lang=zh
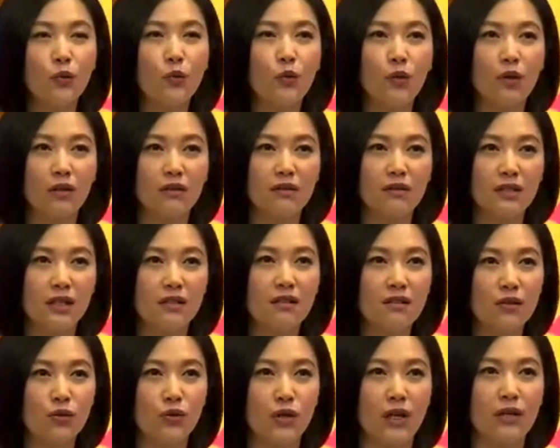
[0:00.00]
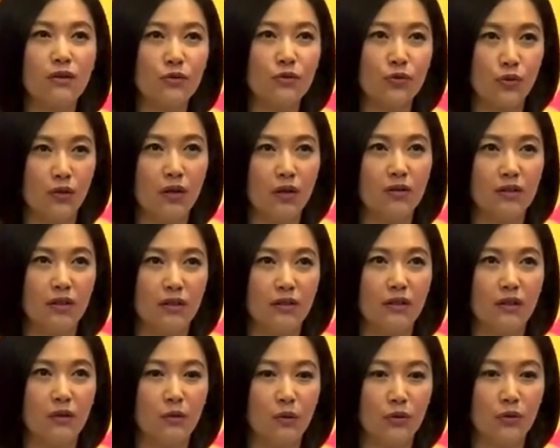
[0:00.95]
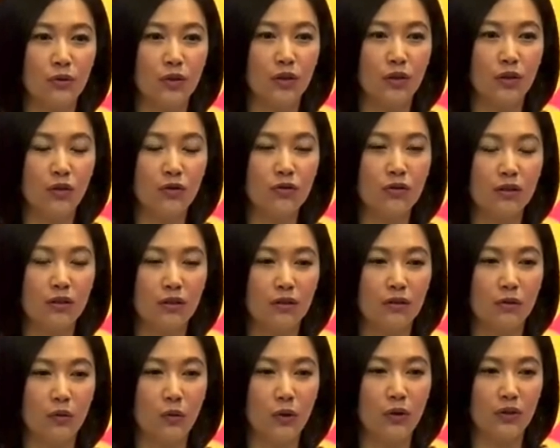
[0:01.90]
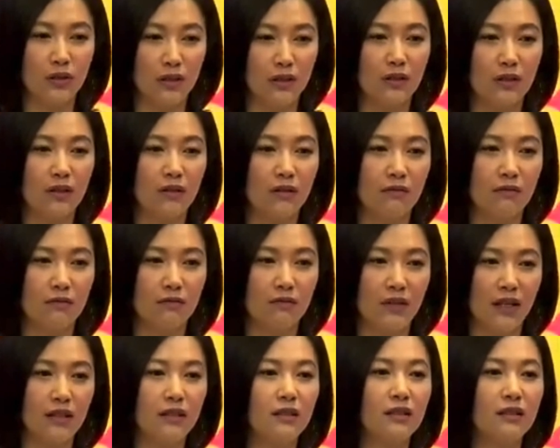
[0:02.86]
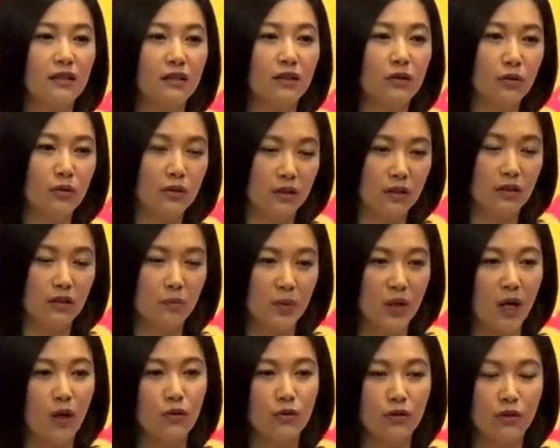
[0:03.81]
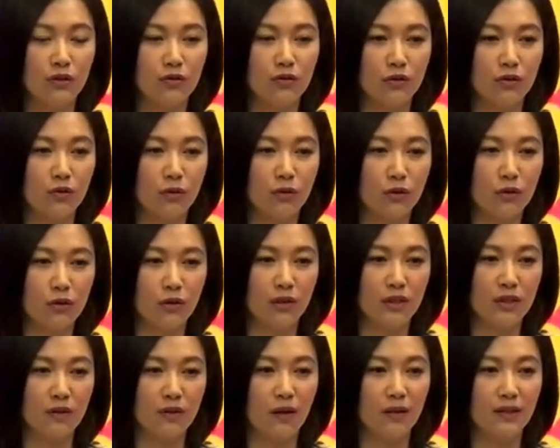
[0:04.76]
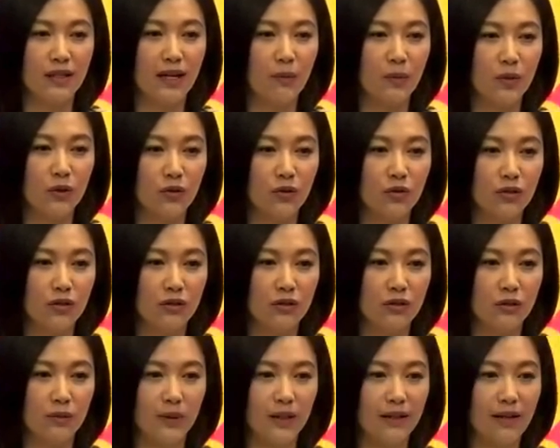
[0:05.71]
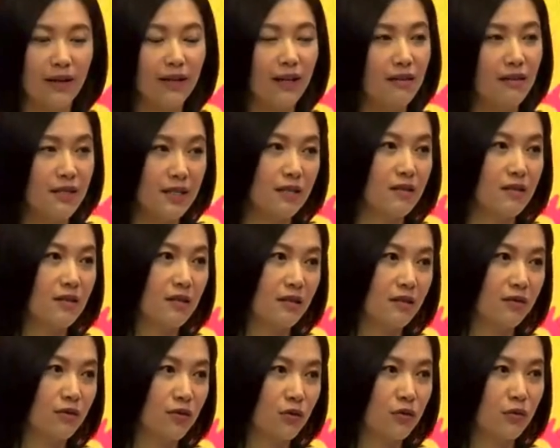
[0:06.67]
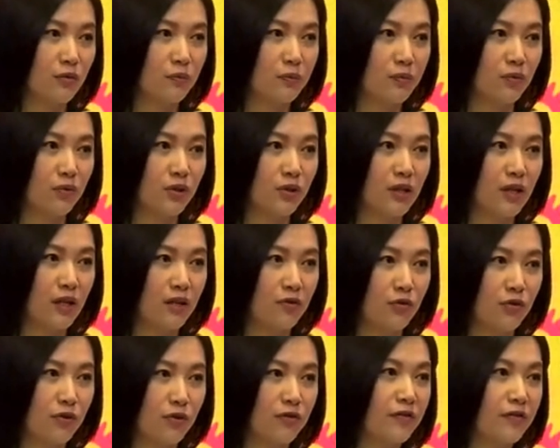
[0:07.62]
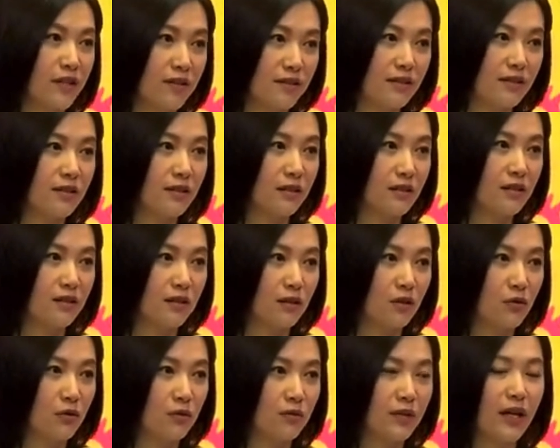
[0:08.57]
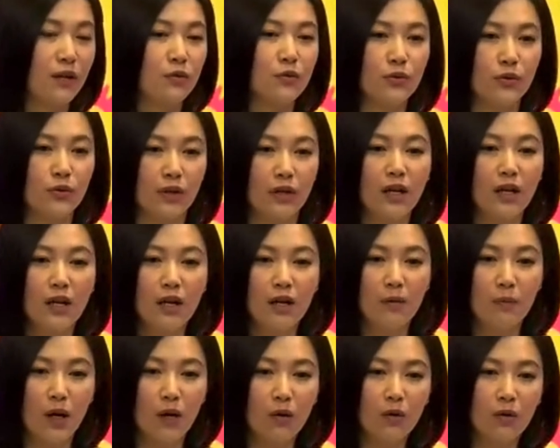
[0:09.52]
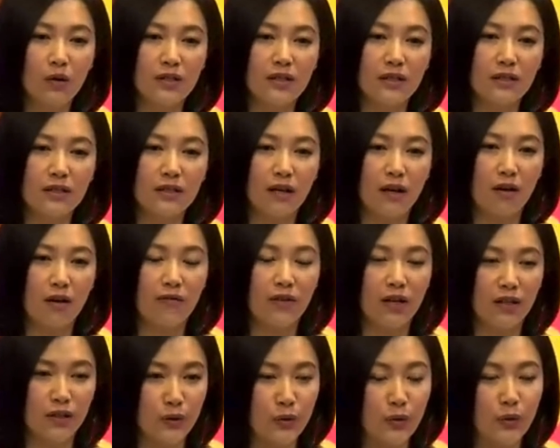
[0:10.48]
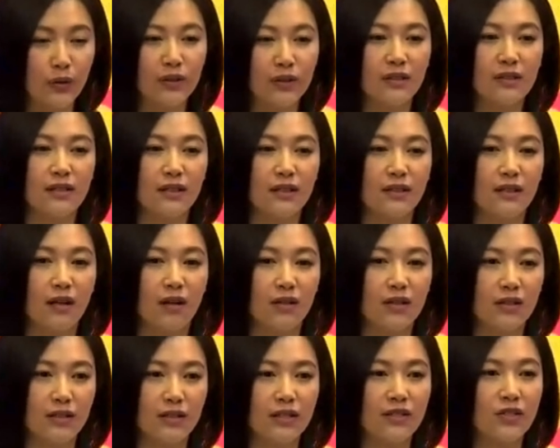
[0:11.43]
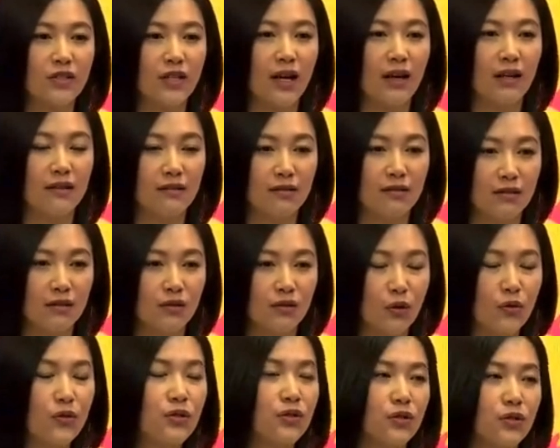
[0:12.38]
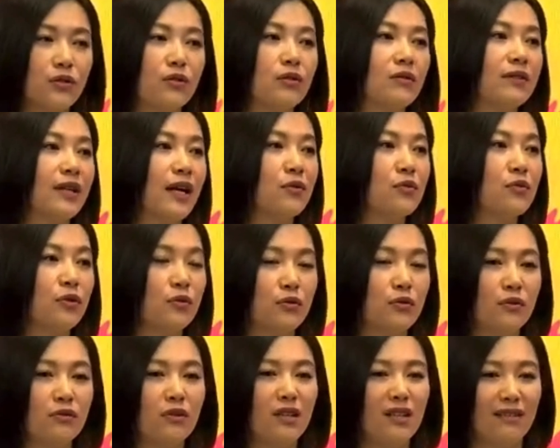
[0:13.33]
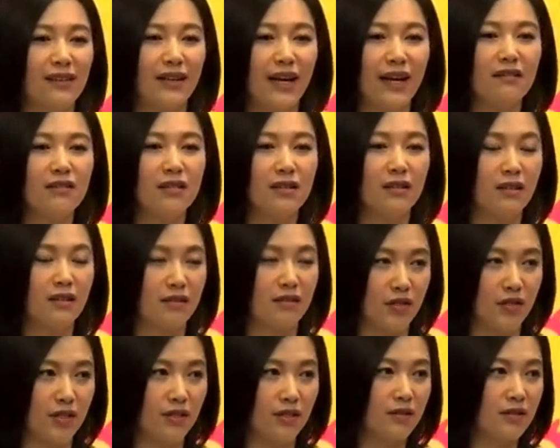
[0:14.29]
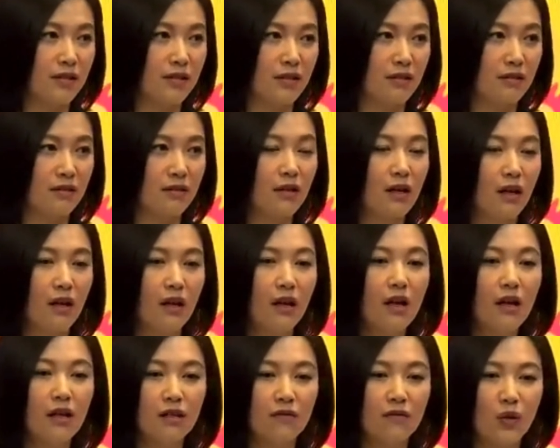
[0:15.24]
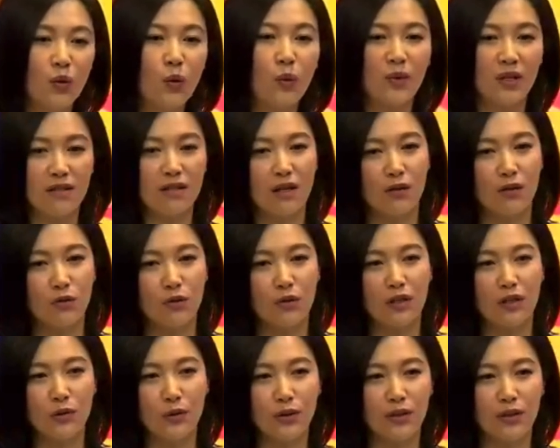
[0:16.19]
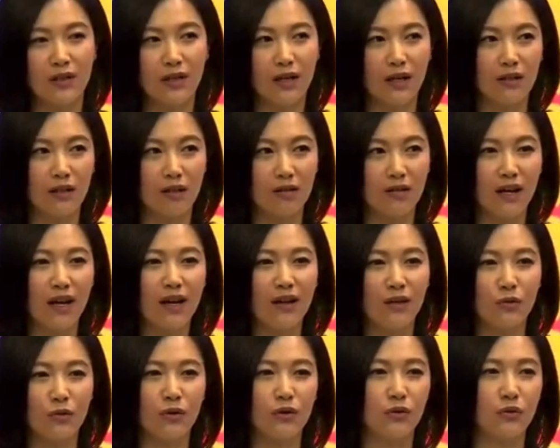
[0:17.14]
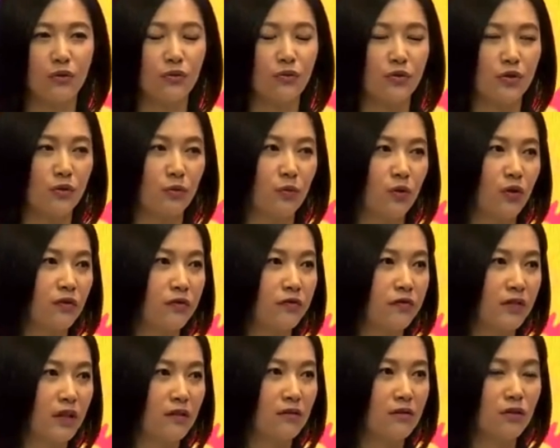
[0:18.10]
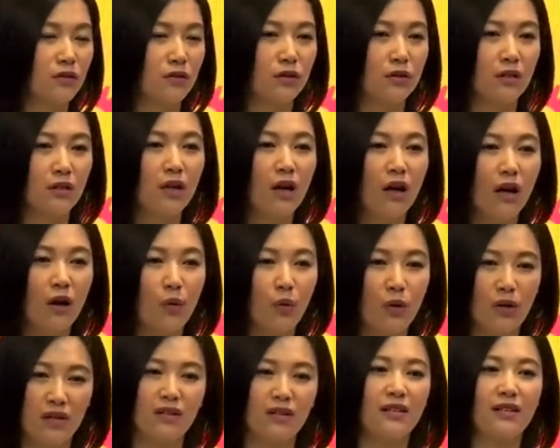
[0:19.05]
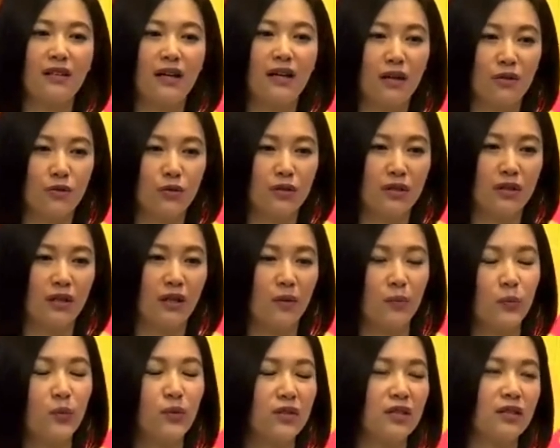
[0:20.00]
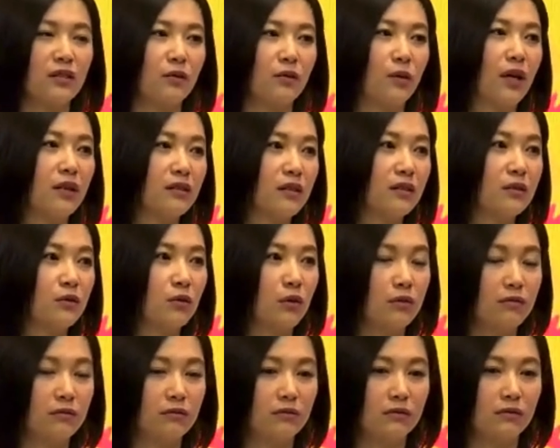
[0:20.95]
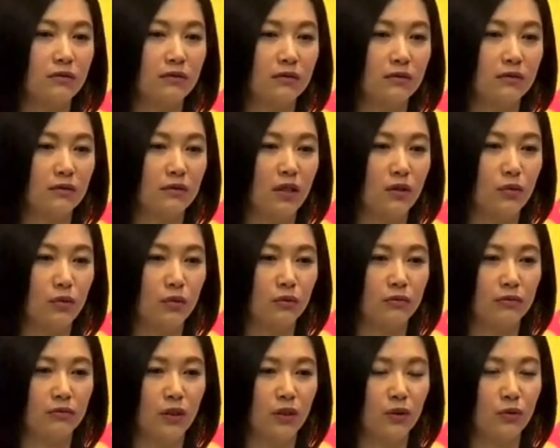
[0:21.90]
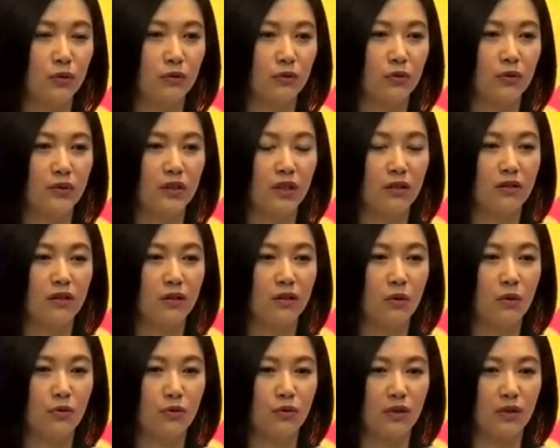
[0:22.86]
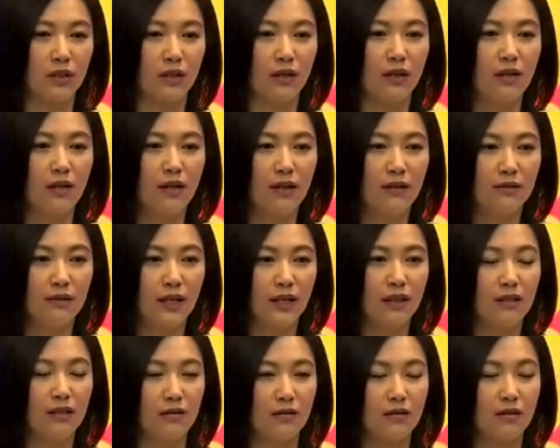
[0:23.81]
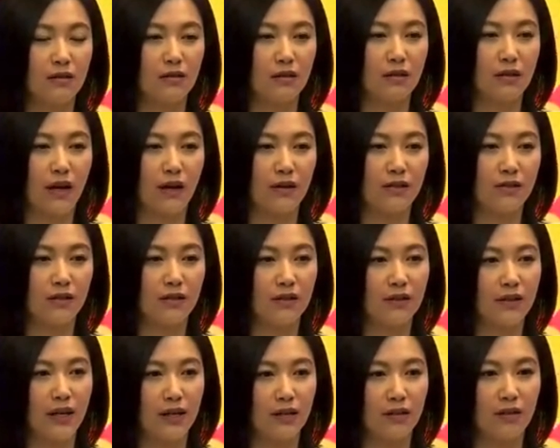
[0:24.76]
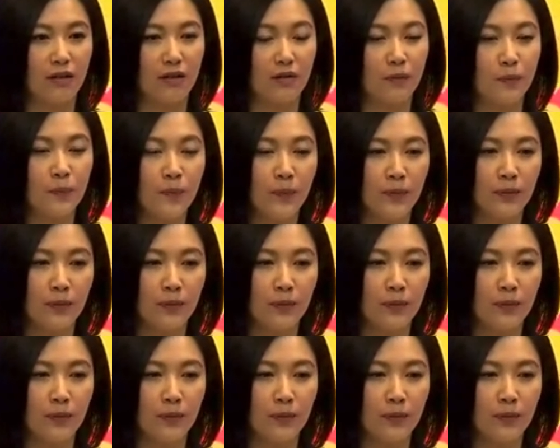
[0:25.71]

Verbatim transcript: 我这次选的所有的人，我觉得都是我有一个唯一的有一个标准，就是我觉得希望他们都是特别干干净净，就是不是很脂粉气的那种感觉。包括我见到王一坤，见到热依扎，其实都是这种感觉，我觉得很干净，很清新。因为我们在娱乐圈看到太多的涂脂抹粉，其实我个人来说是很不喜欢那种、那种、那种东西。而且我觉得电影其实还是应该更，